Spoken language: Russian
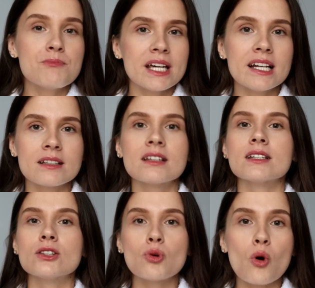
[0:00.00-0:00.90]

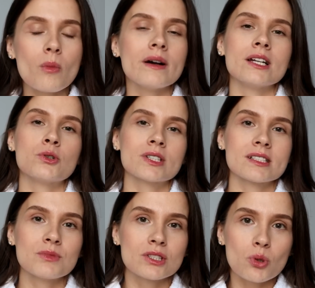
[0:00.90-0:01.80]
пилинги дома или у
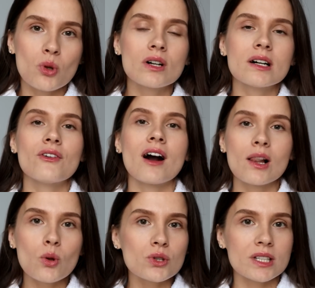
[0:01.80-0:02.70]
косметолога в
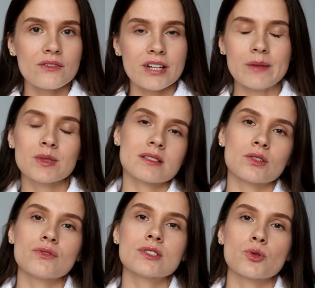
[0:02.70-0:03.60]
холодное время
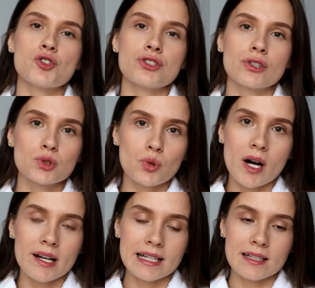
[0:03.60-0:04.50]
становятся очень
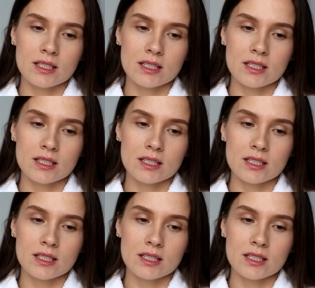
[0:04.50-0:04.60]
актуальны.